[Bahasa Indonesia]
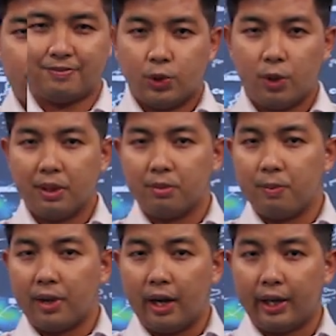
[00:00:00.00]
Sobat
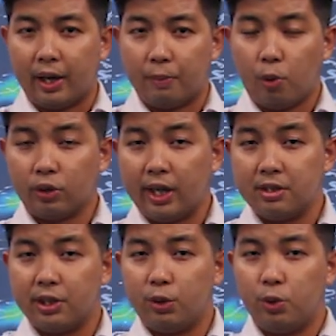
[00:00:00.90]
BMKG,
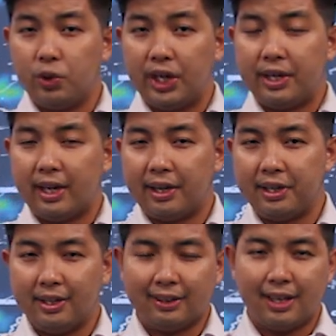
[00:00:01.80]
potensi hujan dengan
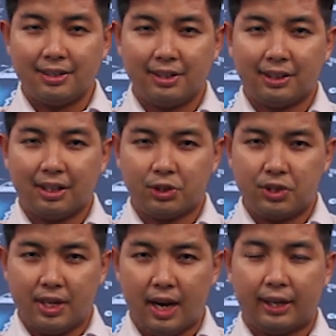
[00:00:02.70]
intensitas
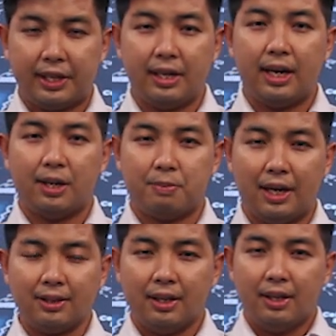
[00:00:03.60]
sedang hingga
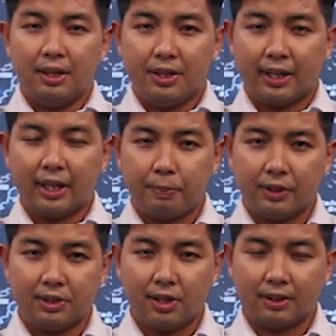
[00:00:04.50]
lebat yang
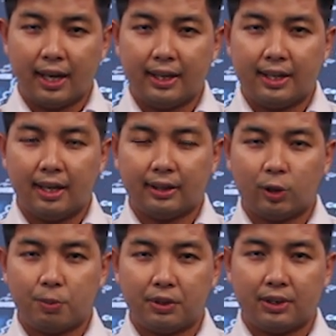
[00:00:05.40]
dapat disertai kilat
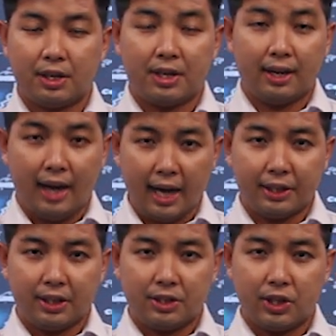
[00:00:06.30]
atau petir dan angin
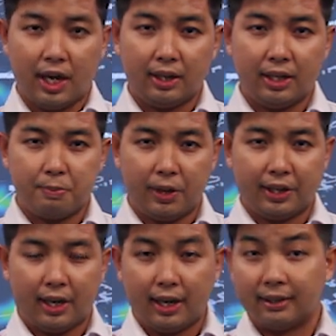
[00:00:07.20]
kencang
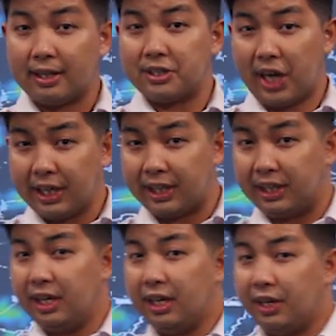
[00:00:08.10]
diperkirakan
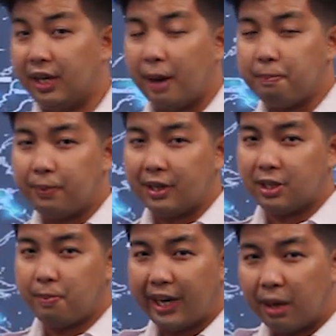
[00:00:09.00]
terjadi di hampir
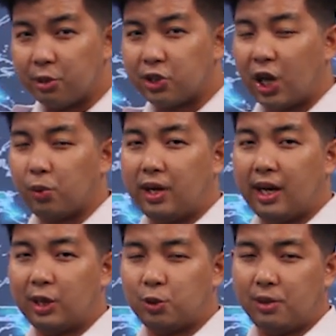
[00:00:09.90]
sebagian besar
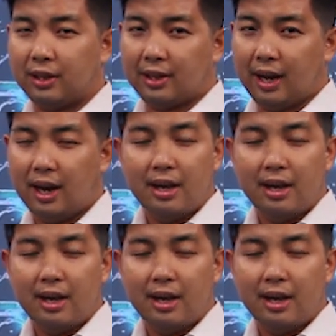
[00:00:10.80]
wilayah Sumatera,